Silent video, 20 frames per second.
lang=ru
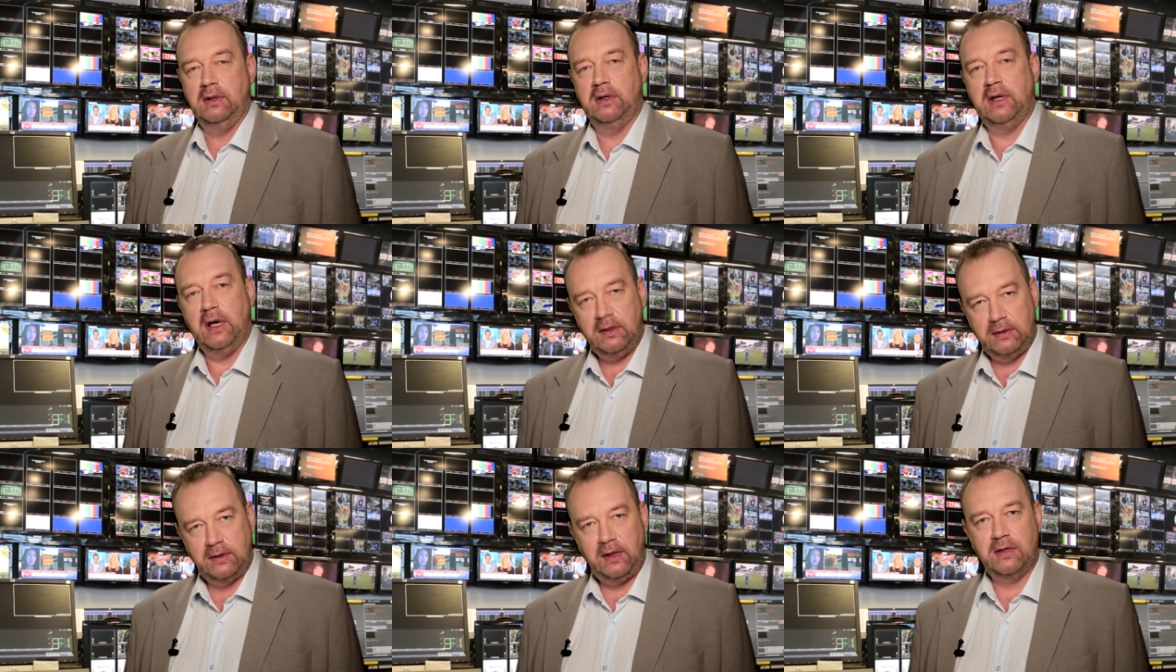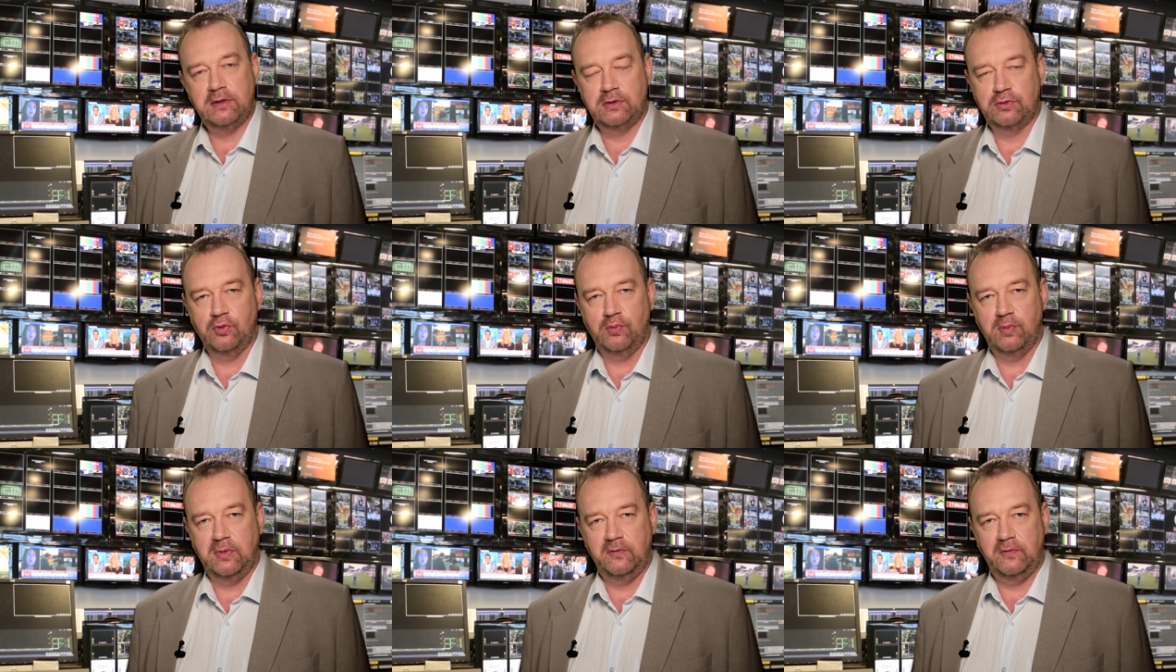Я Андрей
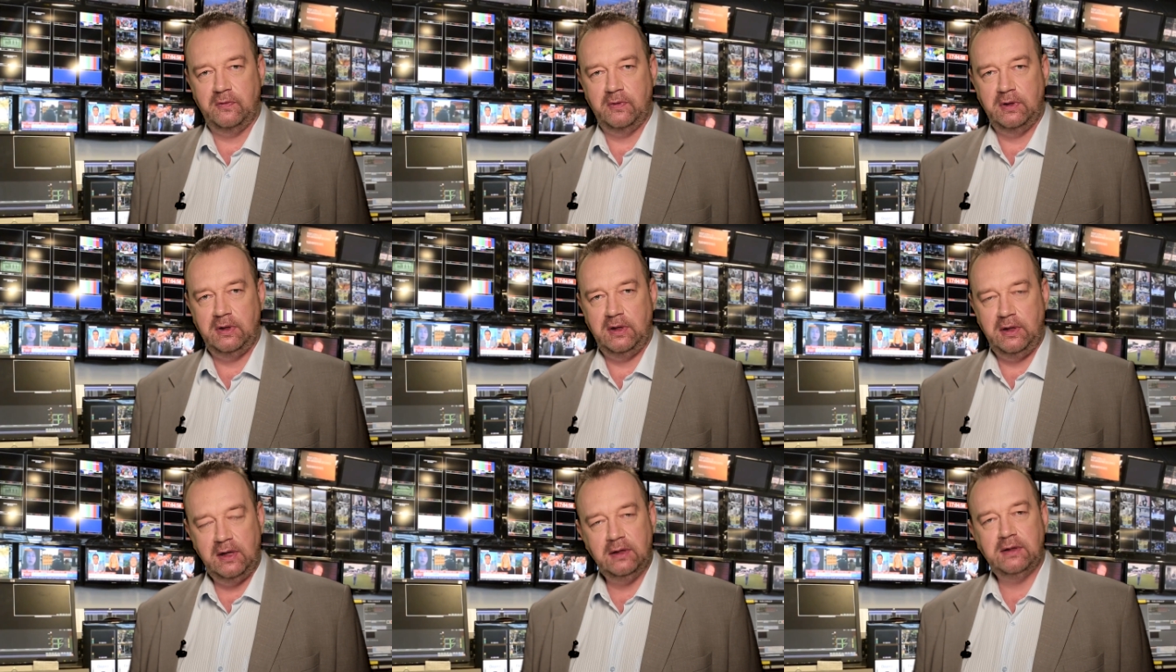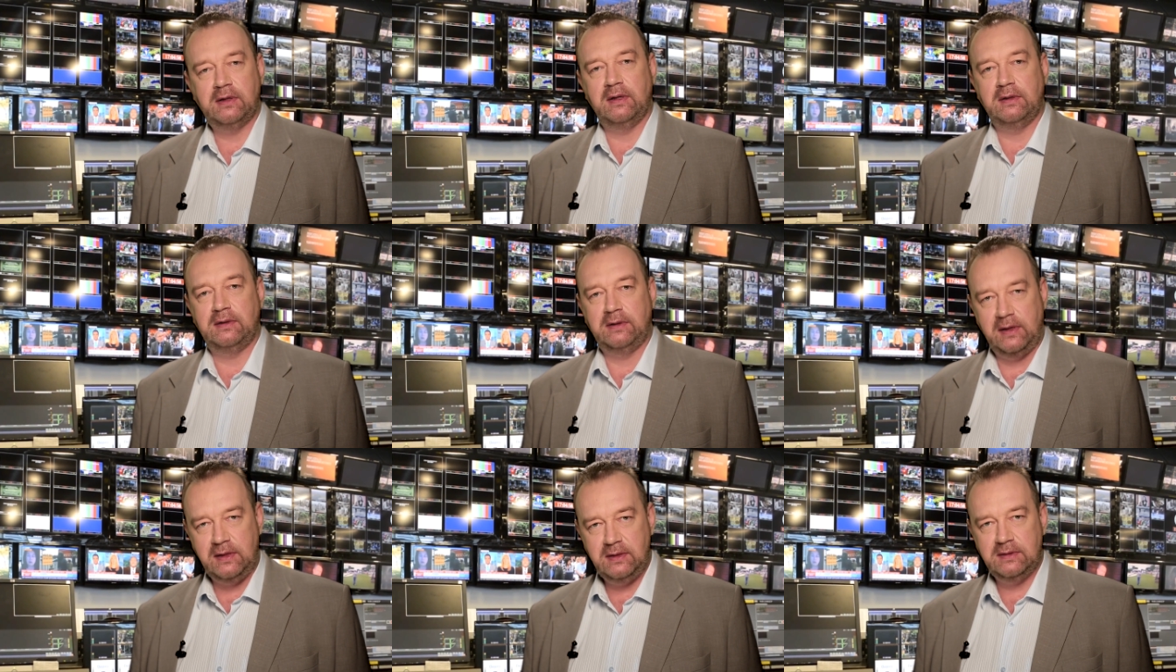Зубов.
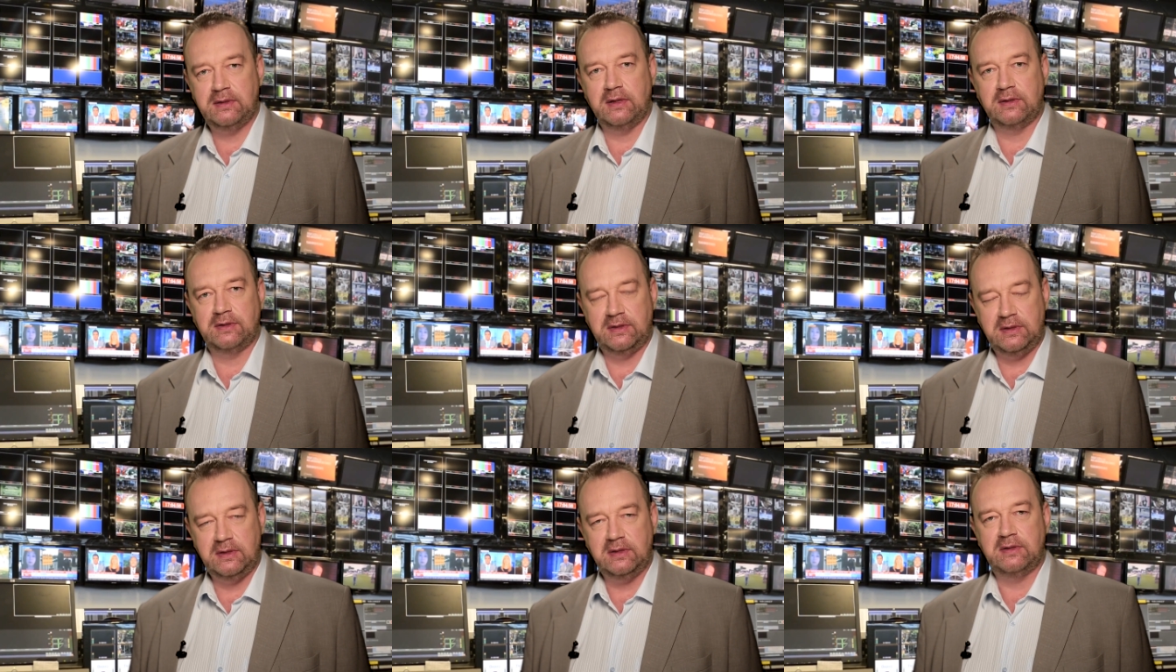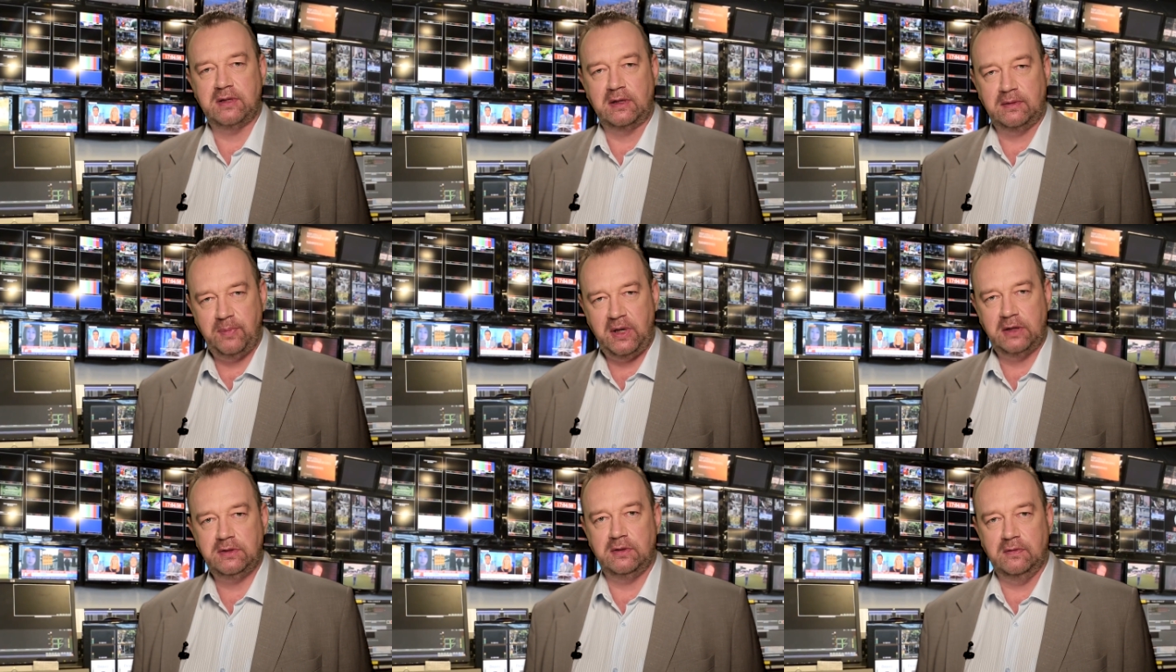Это
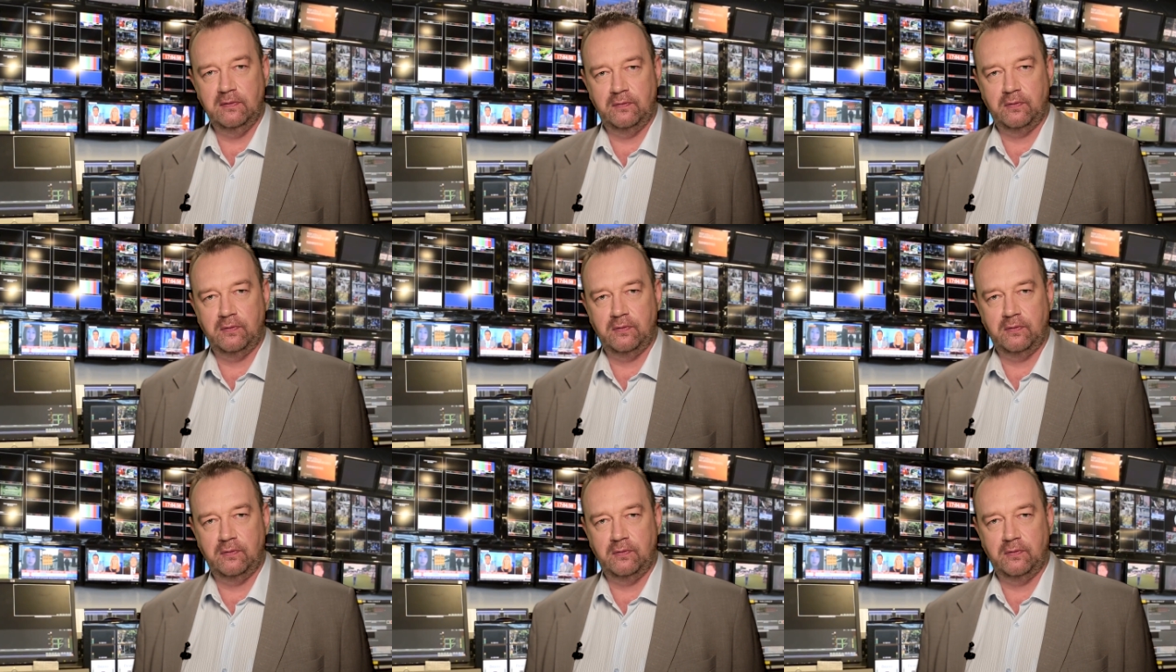365